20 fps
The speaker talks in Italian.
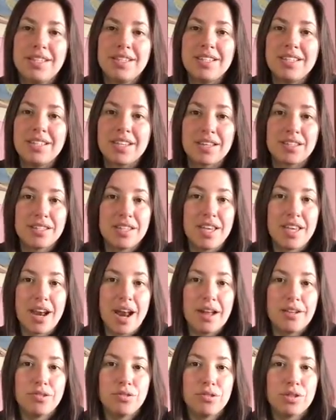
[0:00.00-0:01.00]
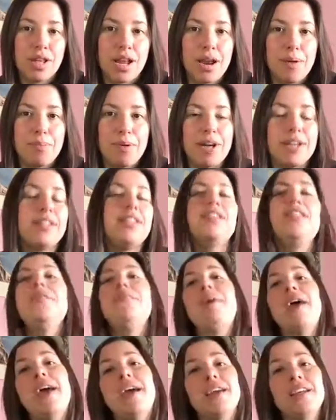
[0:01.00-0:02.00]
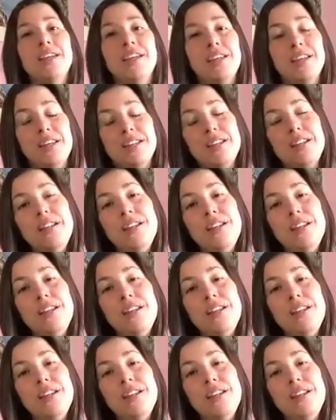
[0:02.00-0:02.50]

si sta schierando dalla parte di Maggie